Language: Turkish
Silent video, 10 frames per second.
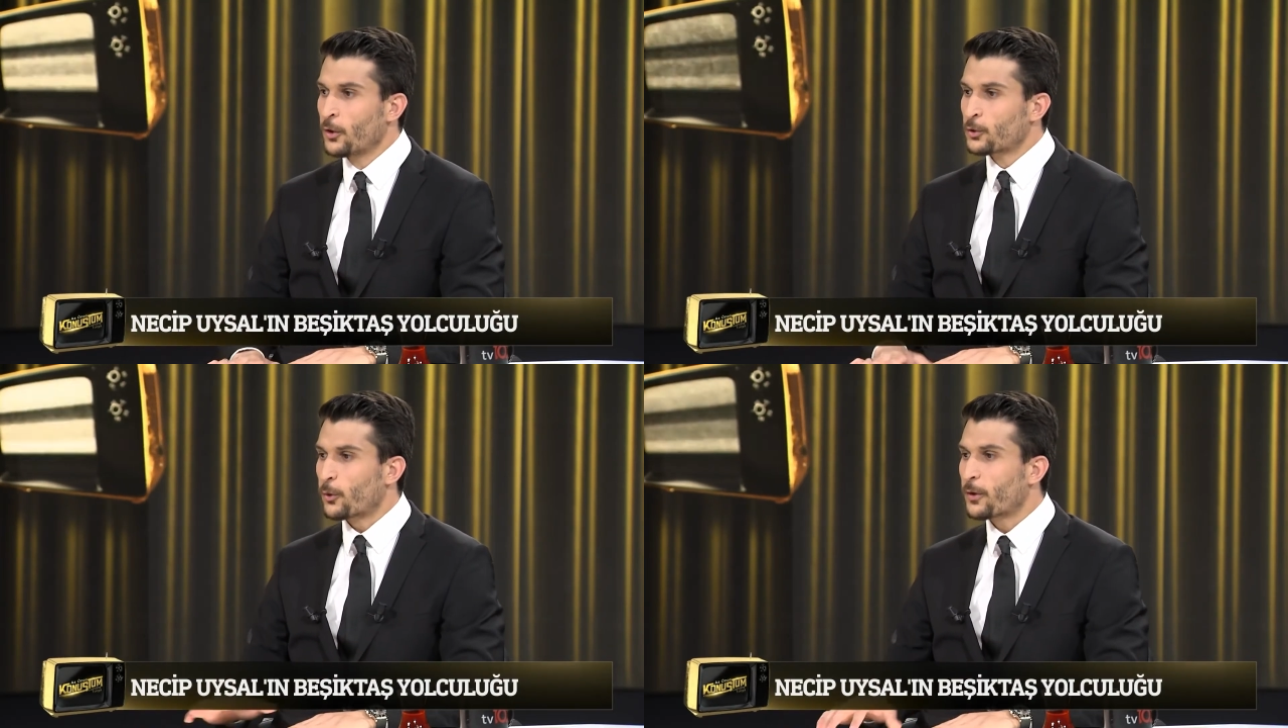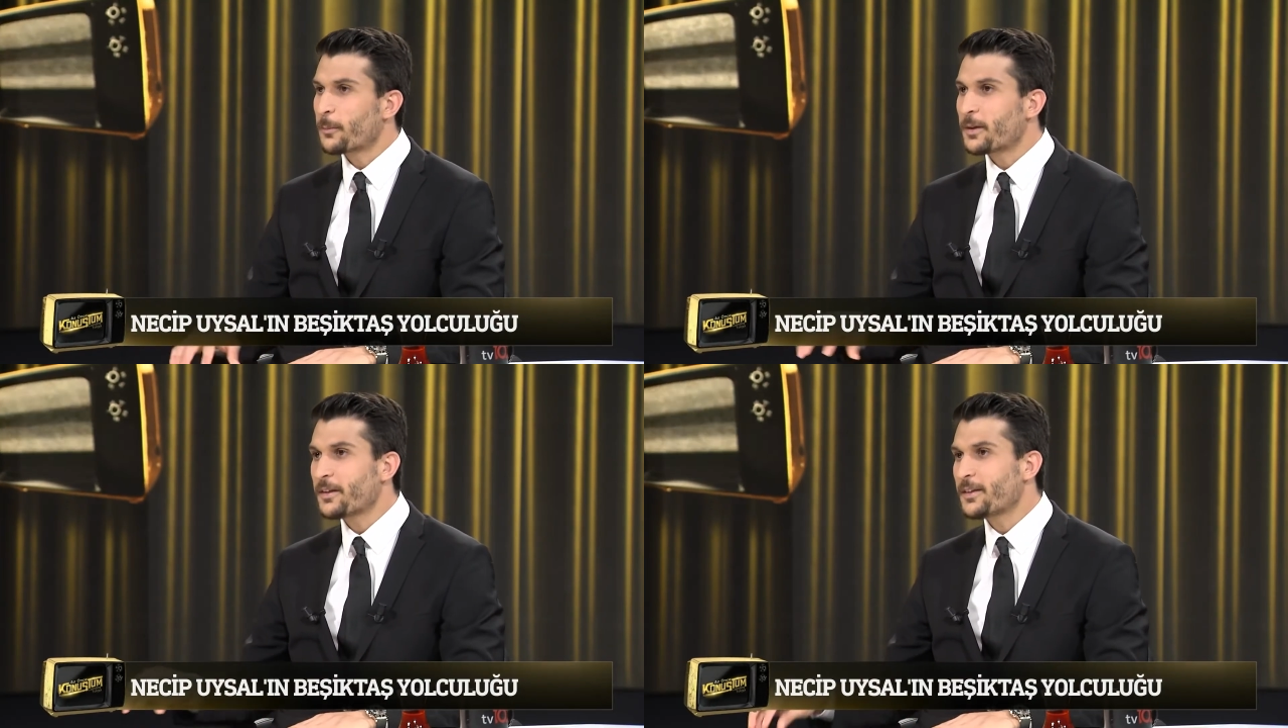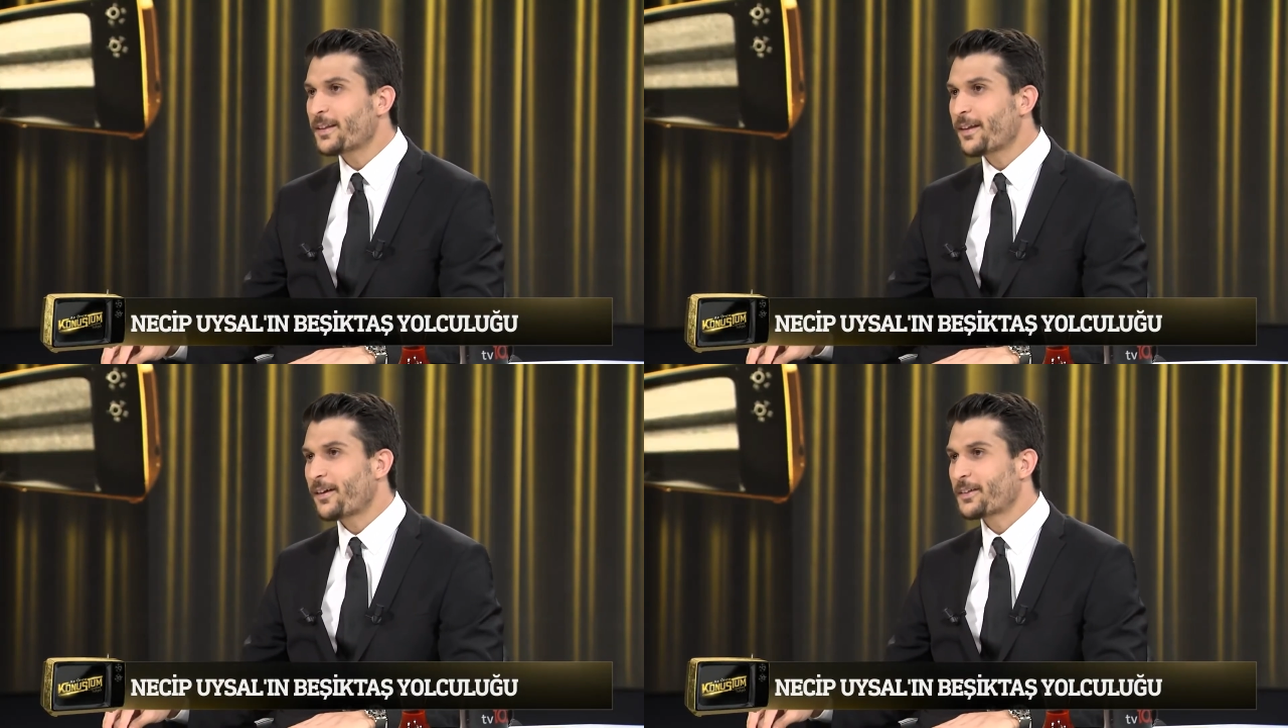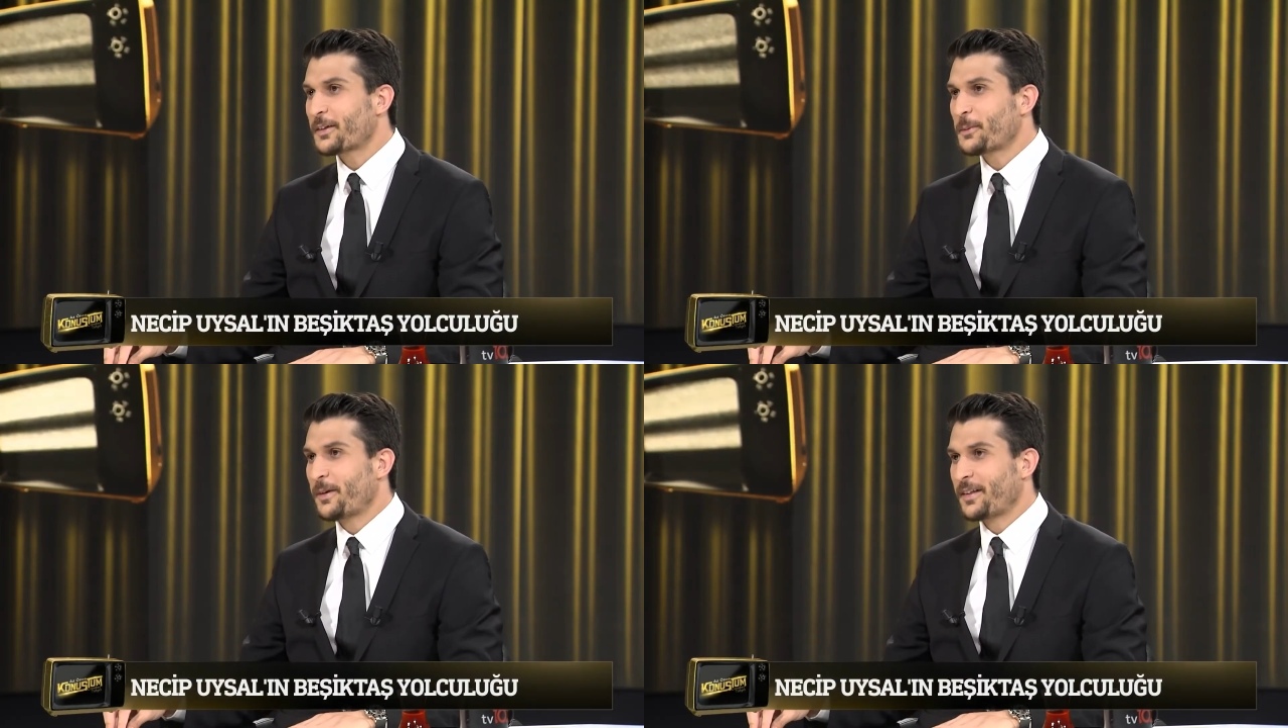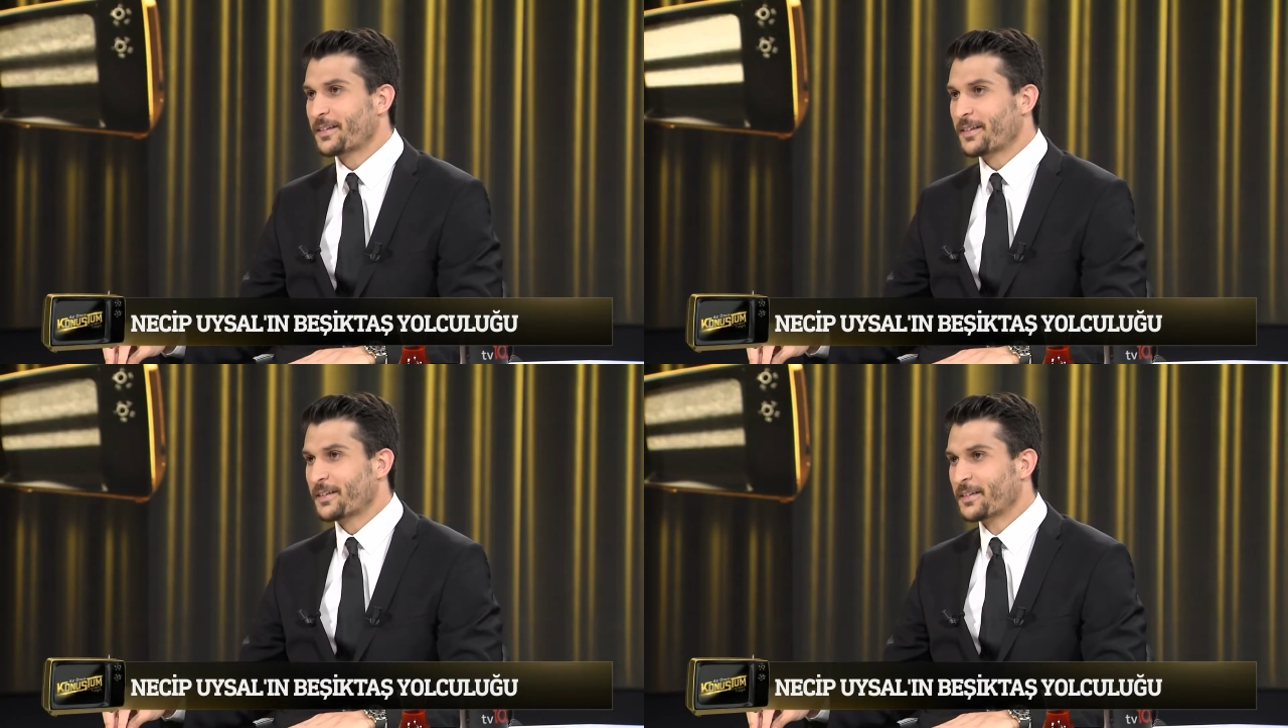Sonra beni yine A takıma
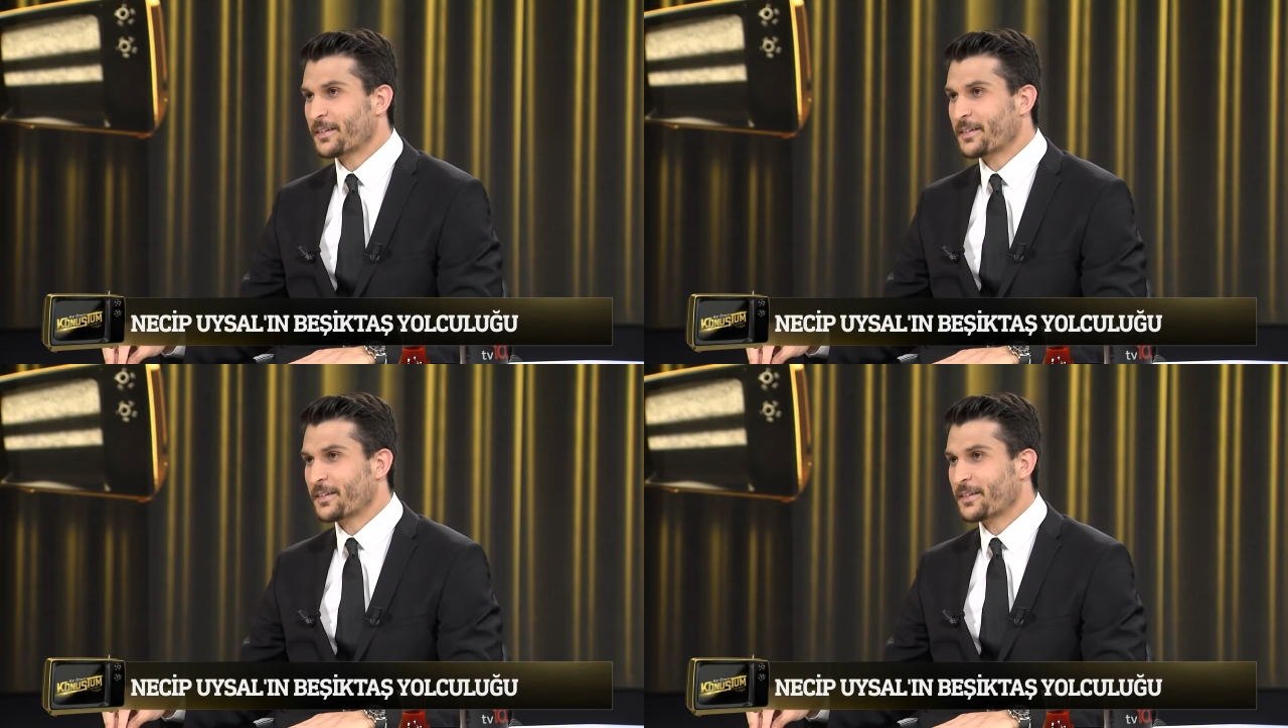aldılar.